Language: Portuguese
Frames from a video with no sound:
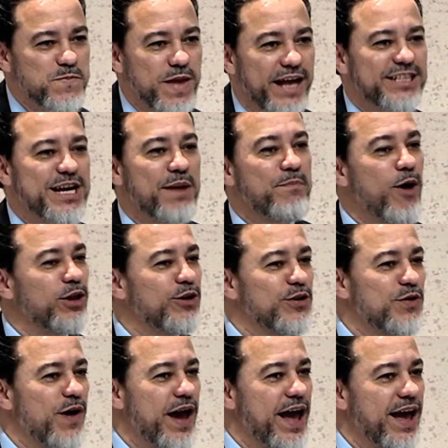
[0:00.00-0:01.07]
É diabólico
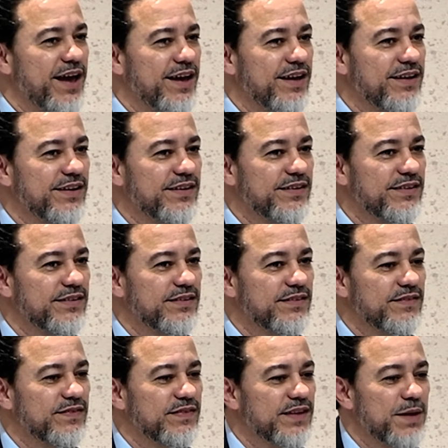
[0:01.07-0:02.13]
ou não é?
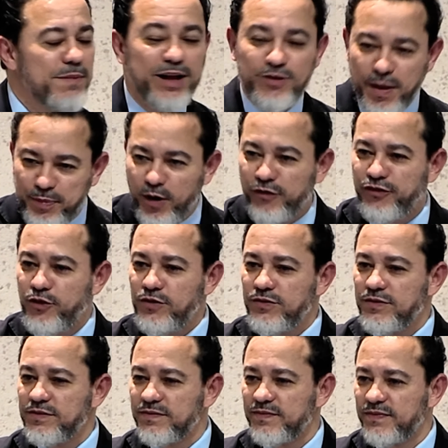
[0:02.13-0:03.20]
Mas não é
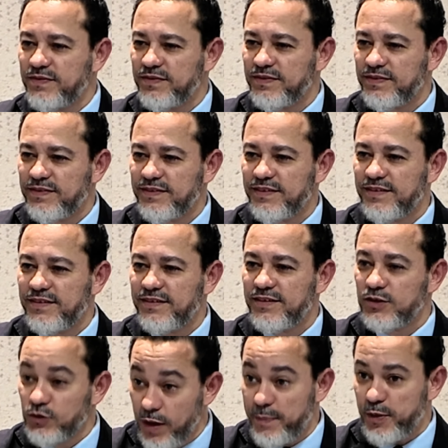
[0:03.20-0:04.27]
profundo?
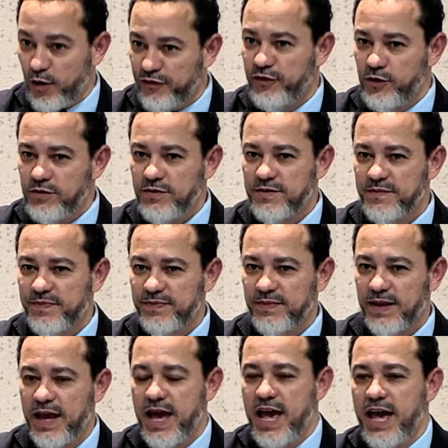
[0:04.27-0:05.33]
Não é profundo?
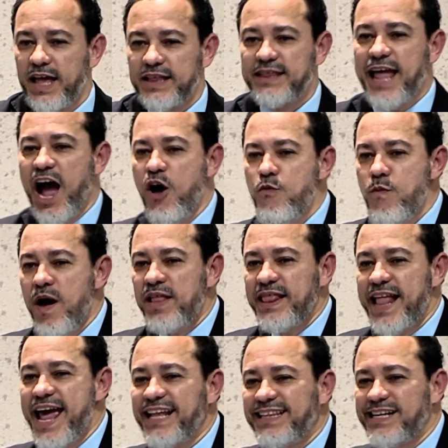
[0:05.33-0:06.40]
Dá uma
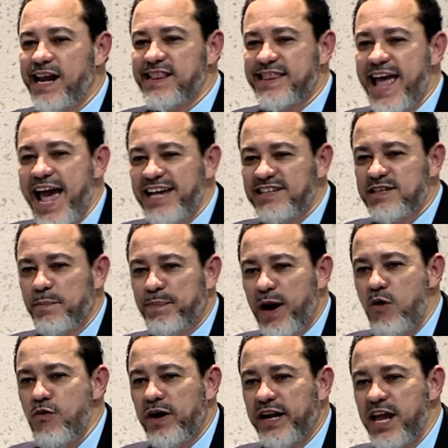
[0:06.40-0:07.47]
letra dessa para
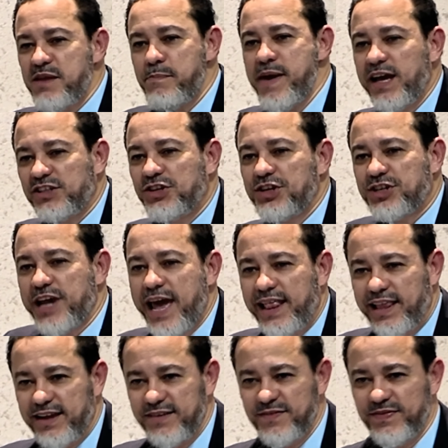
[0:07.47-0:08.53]
um crente meia
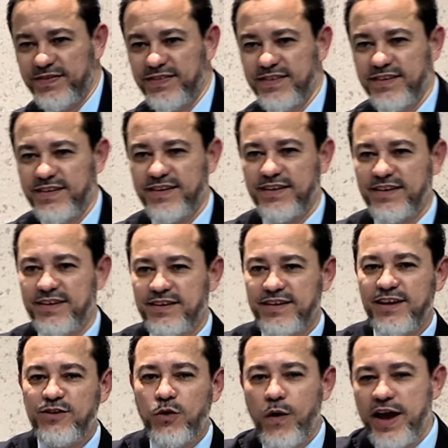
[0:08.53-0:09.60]
tigela,
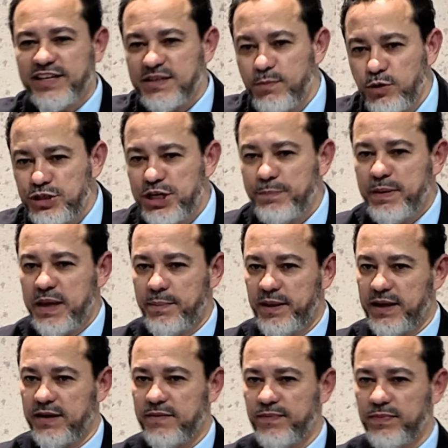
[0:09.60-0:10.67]
que não conhece muito de
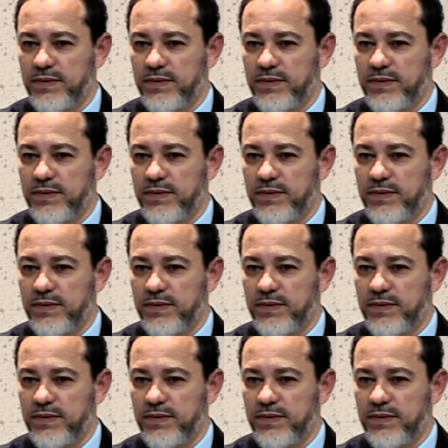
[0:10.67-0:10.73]
Bíblia.